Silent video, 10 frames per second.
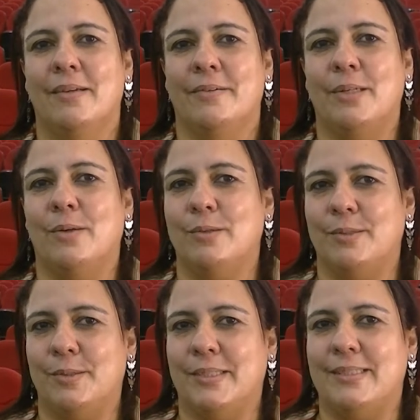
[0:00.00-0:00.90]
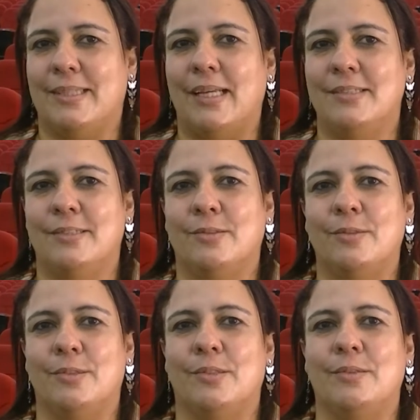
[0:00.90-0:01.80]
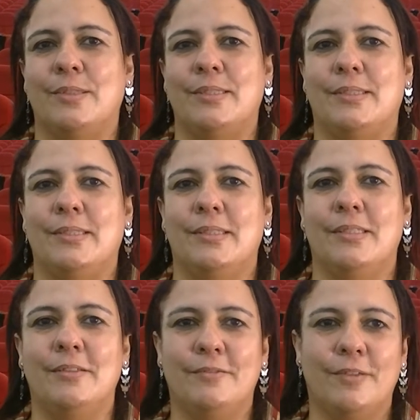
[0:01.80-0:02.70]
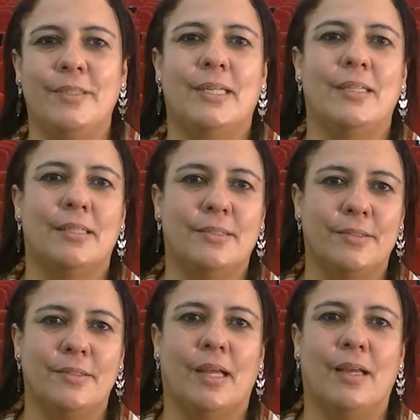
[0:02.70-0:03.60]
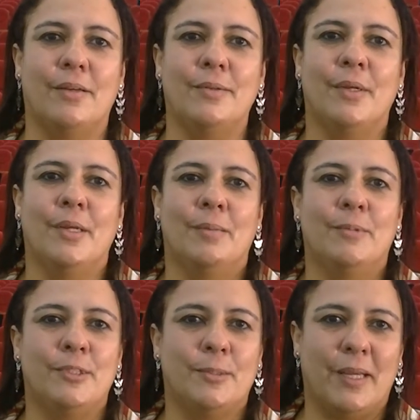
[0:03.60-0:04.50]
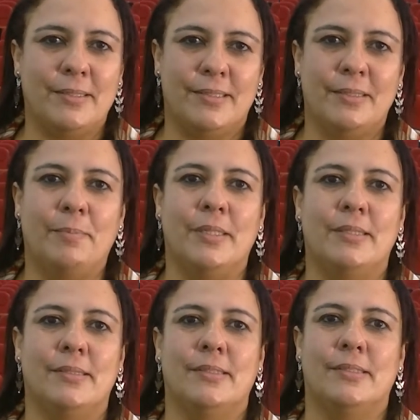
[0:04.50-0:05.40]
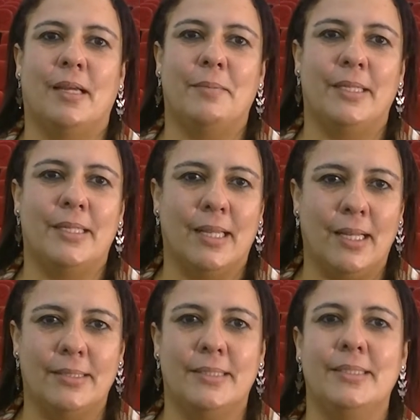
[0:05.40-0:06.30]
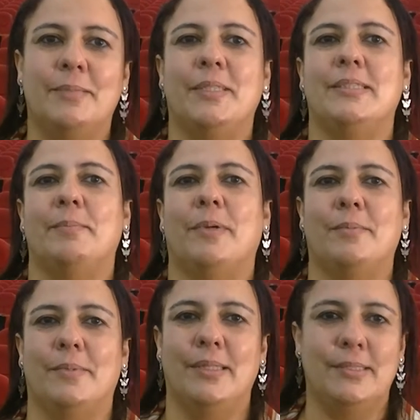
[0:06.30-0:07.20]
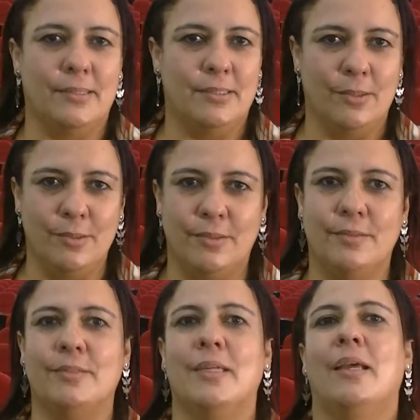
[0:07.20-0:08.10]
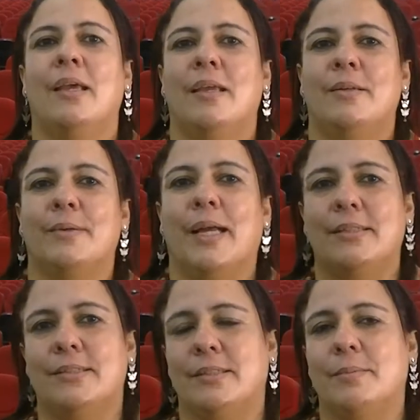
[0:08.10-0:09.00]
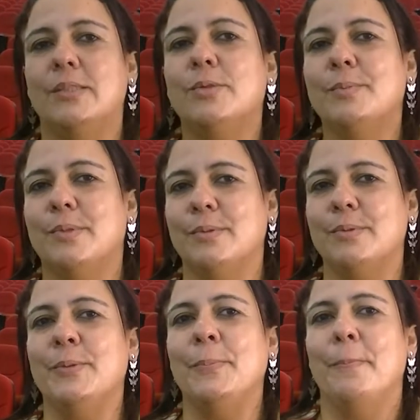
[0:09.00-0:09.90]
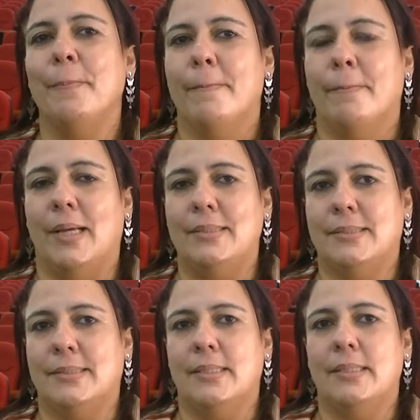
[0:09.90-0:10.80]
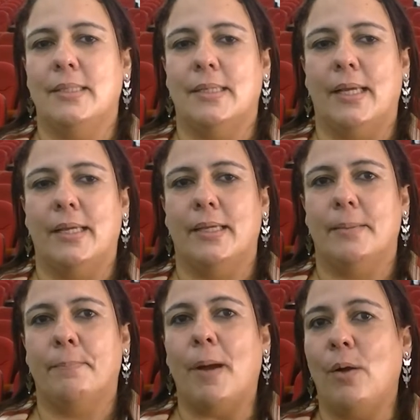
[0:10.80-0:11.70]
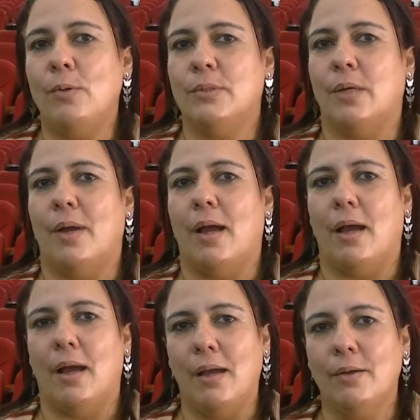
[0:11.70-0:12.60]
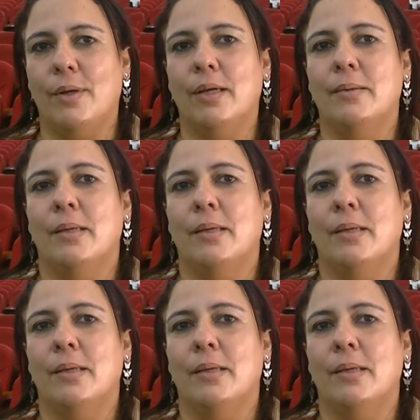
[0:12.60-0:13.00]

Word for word: um encontro que traz discussões em nível internacional, muitos participantes da América Latina, principalmente, de outros lugares também do mundo, mas que é, pautam a água